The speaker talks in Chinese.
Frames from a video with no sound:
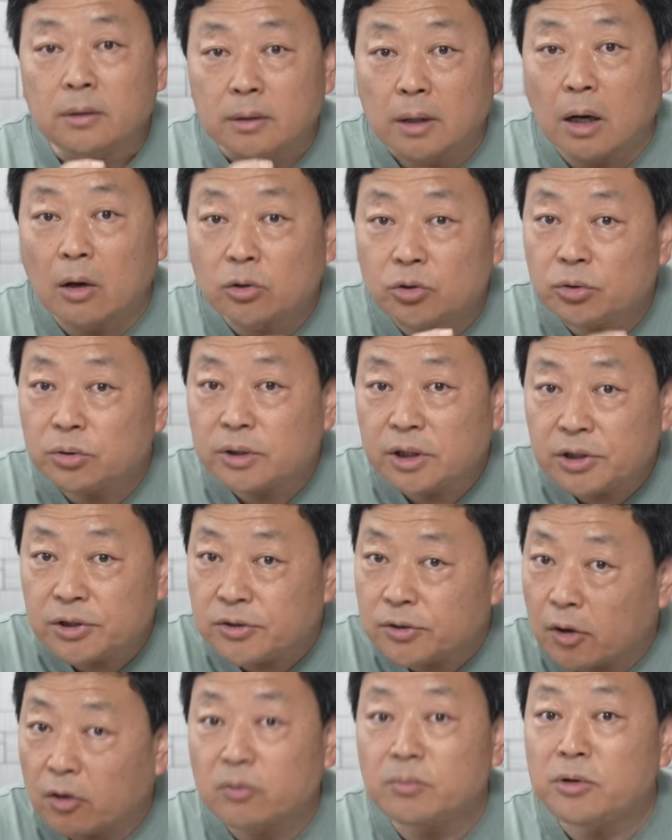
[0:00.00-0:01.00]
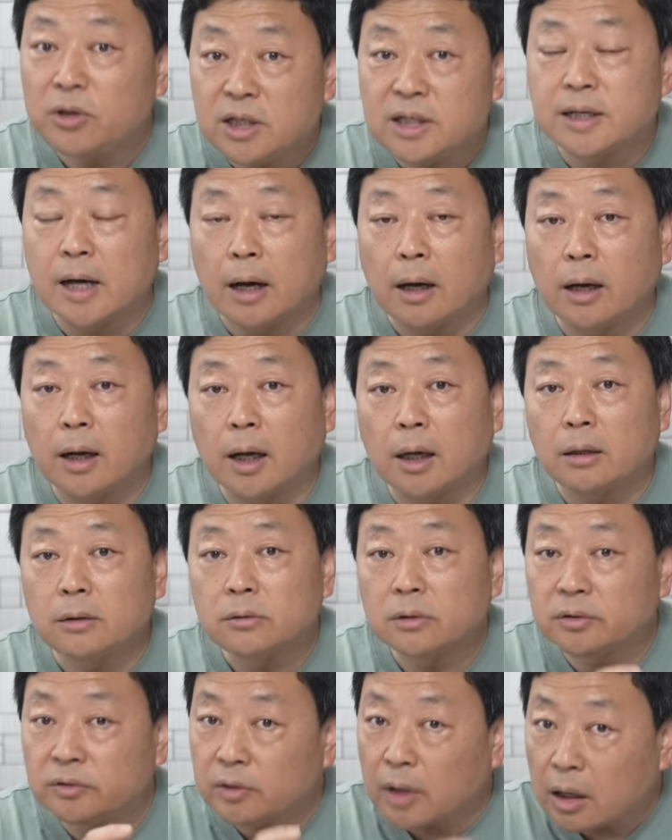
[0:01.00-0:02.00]
然后据那小米讲啊，
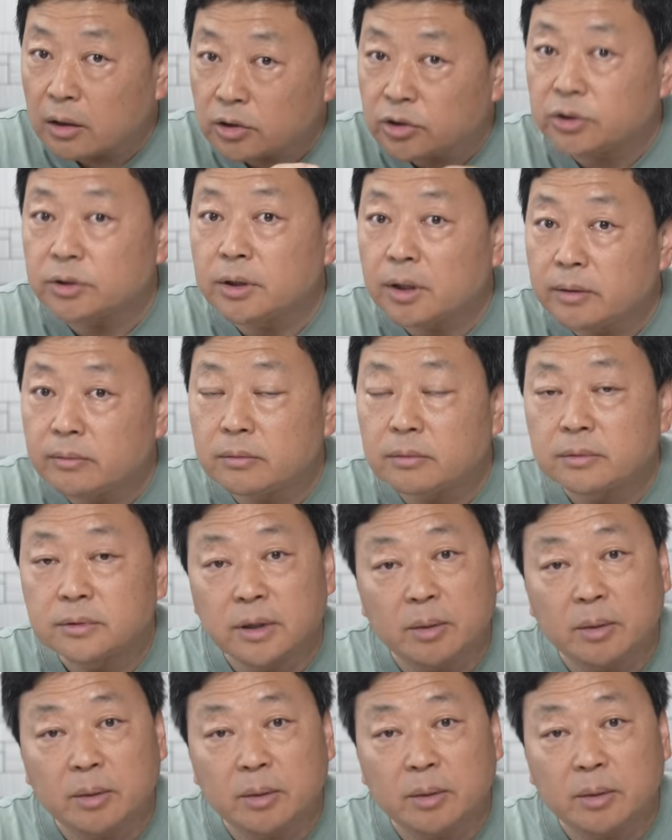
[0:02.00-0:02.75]
就当事人